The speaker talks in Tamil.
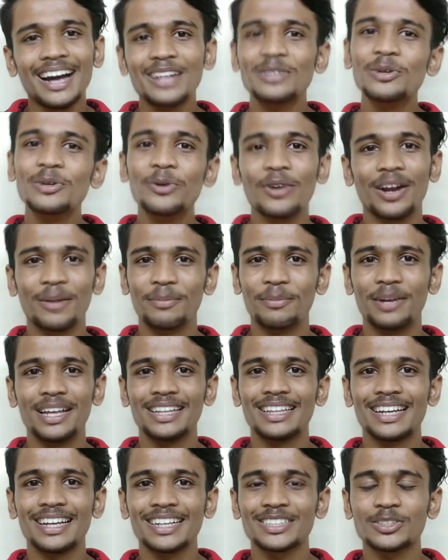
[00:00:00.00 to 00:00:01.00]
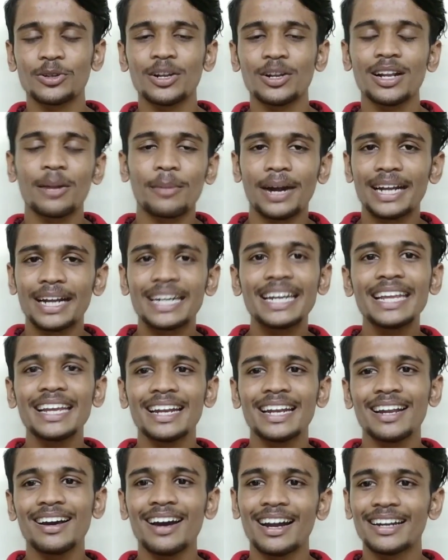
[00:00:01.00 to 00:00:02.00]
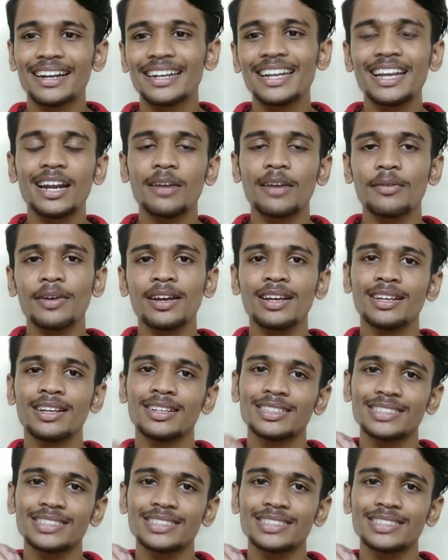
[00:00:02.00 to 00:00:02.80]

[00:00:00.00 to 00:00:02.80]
அது ஒரு அப்டேட் தாங்க சொல்லலாம் நம்ம அட்லியானா அட்லியானாவை